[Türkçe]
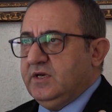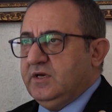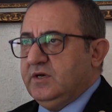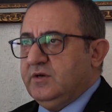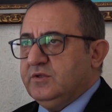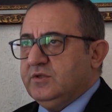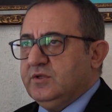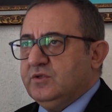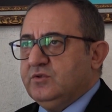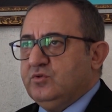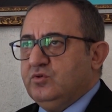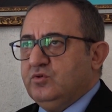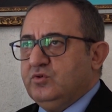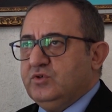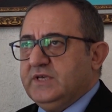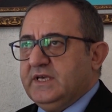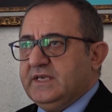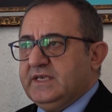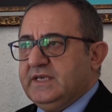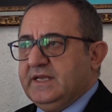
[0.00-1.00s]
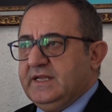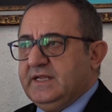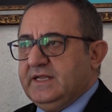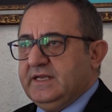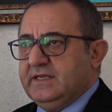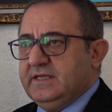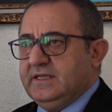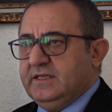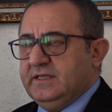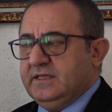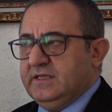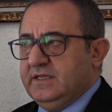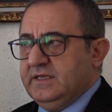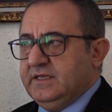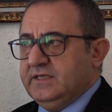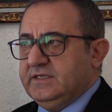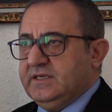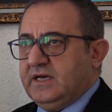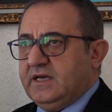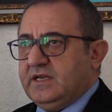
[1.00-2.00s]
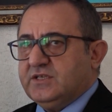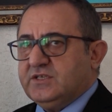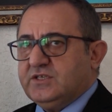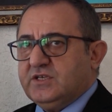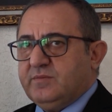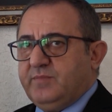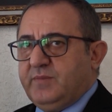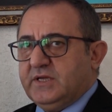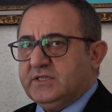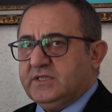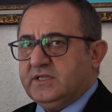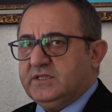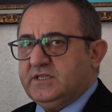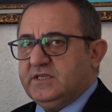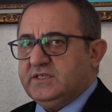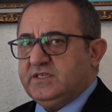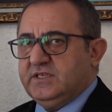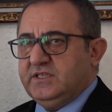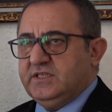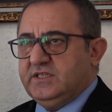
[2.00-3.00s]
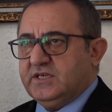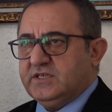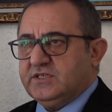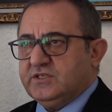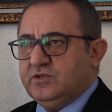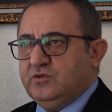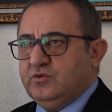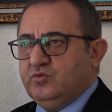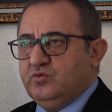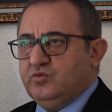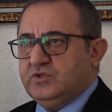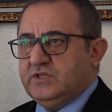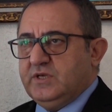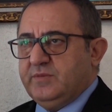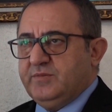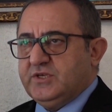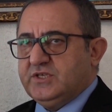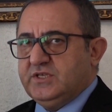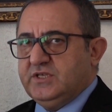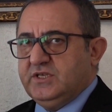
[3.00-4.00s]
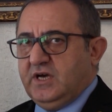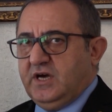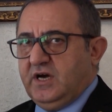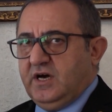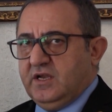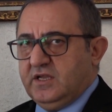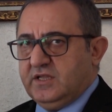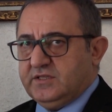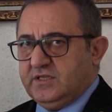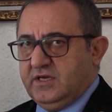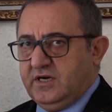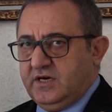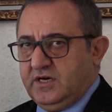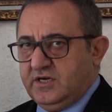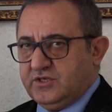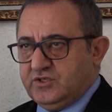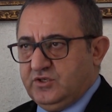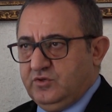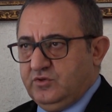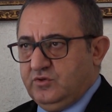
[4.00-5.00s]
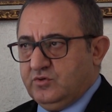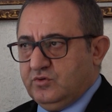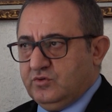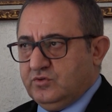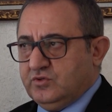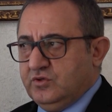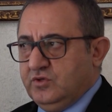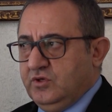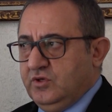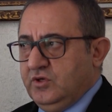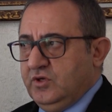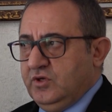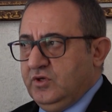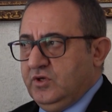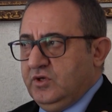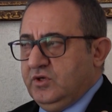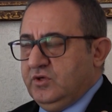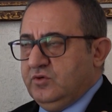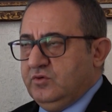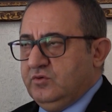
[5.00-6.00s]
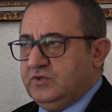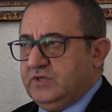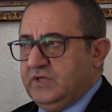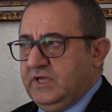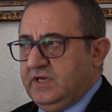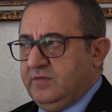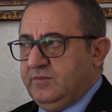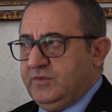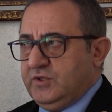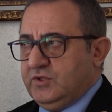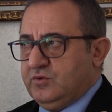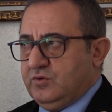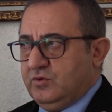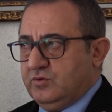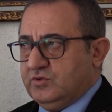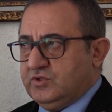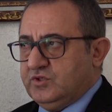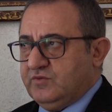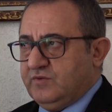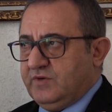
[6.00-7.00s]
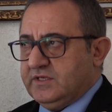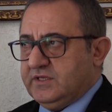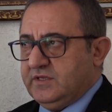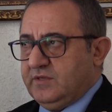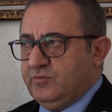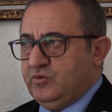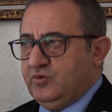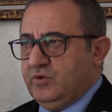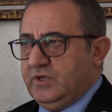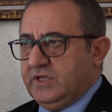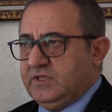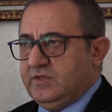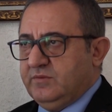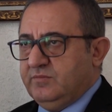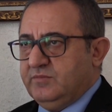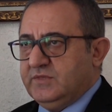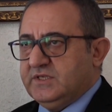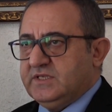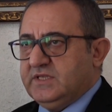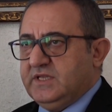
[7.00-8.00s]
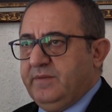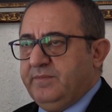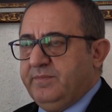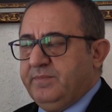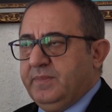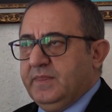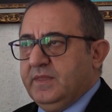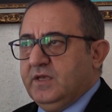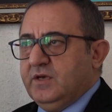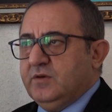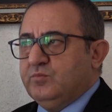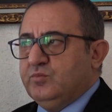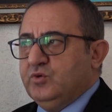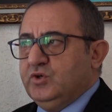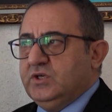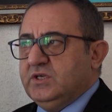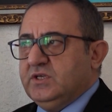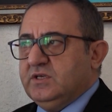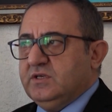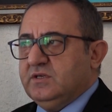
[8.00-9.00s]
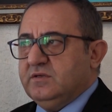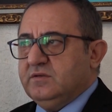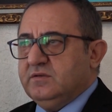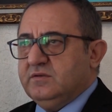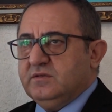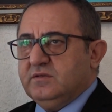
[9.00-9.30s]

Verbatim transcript: Yani ee, Türkiye genelinin Yaklaşık patates ihtiyacının yüzde beşini ahlattan karşılıyoruz. 150 bin ton civarında bir üretimimizle. Bu yıl e,